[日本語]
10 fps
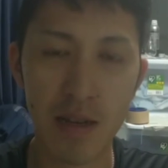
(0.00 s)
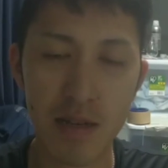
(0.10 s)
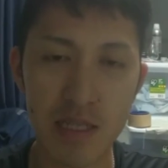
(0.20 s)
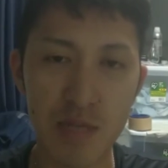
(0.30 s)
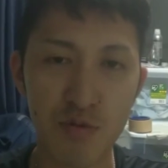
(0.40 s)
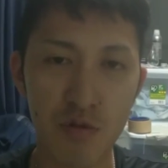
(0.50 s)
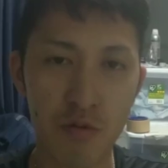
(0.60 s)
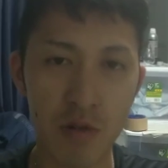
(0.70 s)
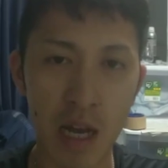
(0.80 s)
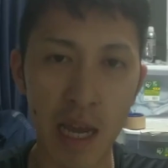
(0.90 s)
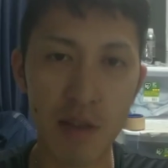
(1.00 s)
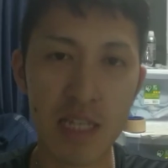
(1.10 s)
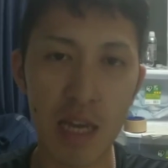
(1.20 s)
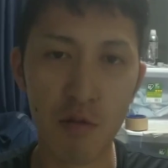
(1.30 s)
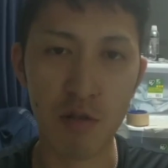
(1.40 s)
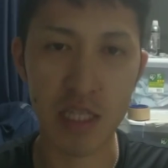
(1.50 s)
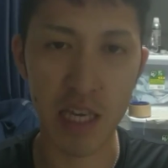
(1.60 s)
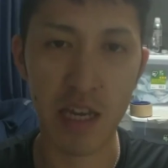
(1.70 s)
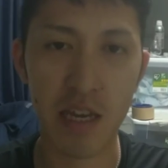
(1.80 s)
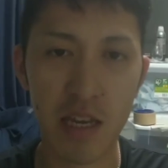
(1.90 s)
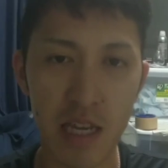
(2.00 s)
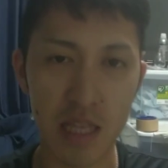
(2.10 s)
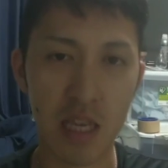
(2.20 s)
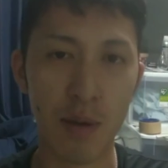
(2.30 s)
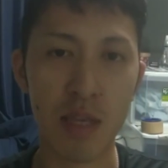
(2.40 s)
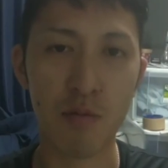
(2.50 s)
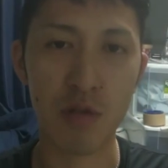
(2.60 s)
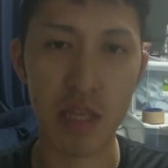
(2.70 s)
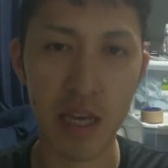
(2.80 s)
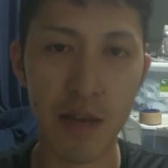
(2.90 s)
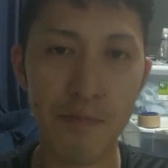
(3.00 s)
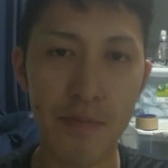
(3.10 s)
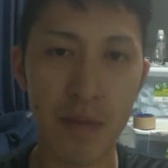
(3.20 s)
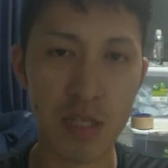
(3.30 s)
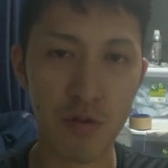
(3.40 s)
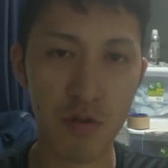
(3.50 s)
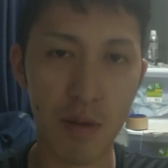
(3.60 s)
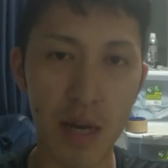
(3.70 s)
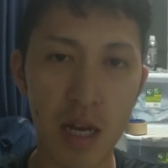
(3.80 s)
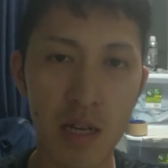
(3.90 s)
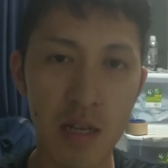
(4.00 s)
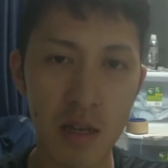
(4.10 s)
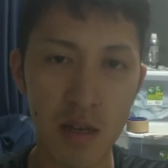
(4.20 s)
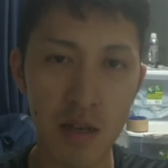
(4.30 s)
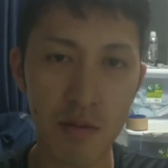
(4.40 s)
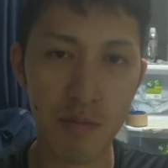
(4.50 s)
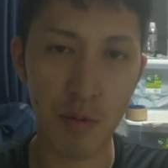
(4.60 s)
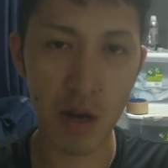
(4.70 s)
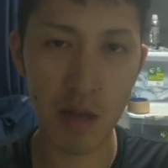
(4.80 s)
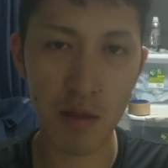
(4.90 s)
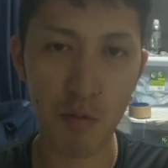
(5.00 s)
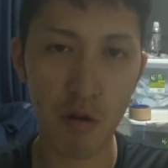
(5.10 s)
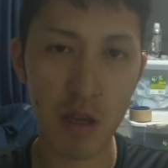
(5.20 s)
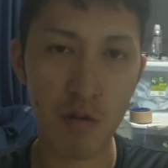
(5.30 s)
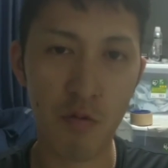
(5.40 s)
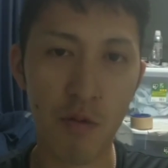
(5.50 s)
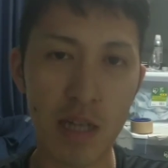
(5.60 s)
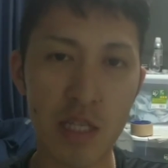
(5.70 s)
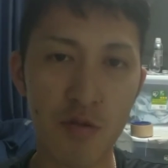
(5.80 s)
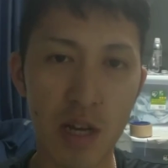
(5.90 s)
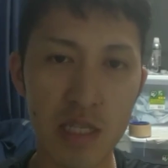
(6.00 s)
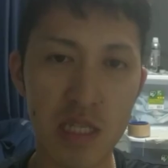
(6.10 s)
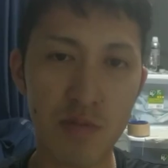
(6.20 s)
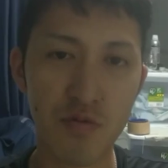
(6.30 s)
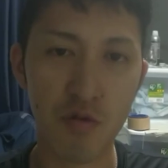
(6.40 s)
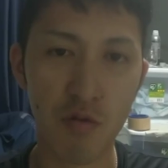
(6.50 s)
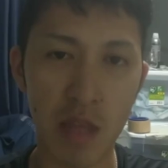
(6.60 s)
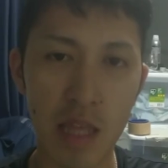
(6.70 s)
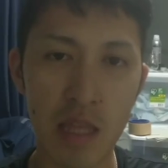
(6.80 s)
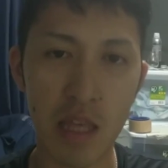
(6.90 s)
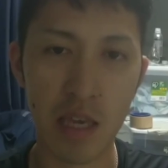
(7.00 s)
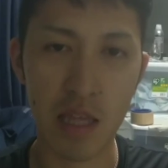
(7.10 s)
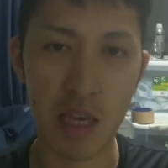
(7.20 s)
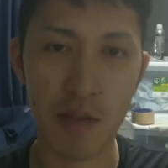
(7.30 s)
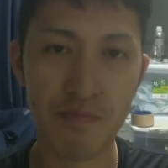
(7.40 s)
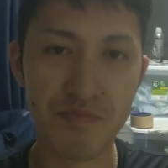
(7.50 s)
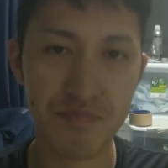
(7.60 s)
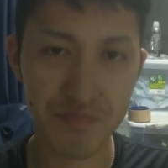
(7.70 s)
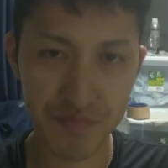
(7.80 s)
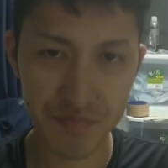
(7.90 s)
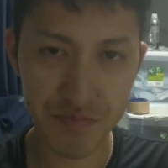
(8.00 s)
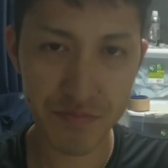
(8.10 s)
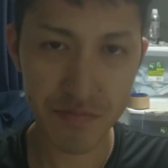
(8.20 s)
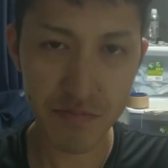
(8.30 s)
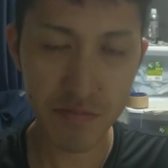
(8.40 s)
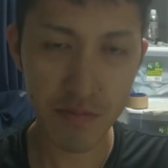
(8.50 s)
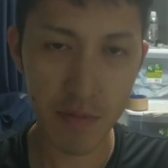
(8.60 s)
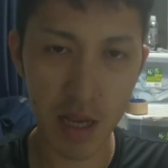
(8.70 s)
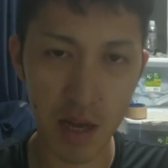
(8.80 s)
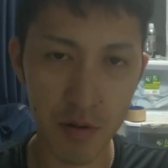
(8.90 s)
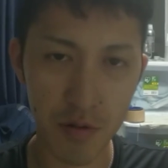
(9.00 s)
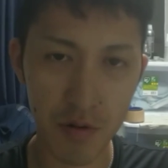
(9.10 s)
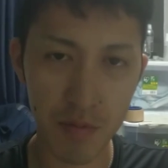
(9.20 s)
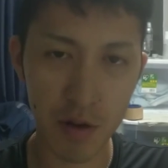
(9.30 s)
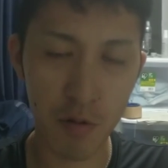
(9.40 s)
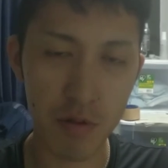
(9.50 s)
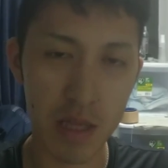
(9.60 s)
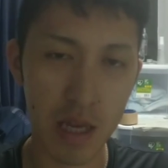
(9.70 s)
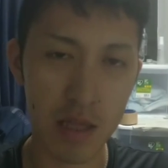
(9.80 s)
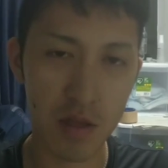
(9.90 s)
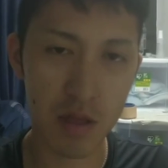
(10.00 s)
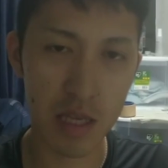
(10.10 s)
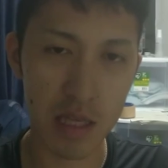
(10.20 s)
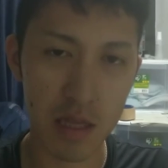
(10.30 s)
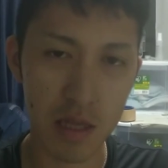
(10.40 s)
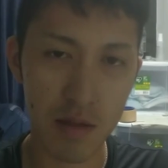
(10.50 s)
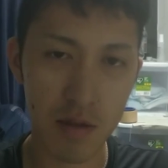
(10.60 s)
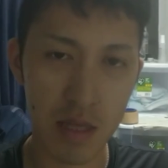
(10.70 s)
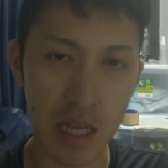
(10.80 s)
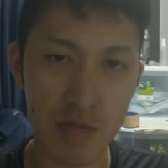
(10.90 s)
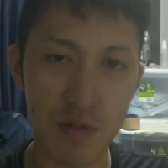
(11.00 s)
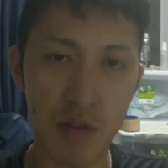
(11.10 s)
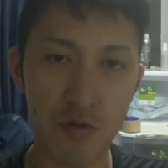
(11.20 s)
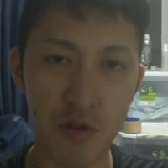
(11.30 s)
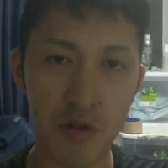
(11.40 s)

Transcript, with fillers: 自分の上げる材料にしてやっていけばいいと思ってて、まあ、それとかまあまあ、僕はあともう一個フォしてるのは自分を徹底的にあの困難に立ち向かうと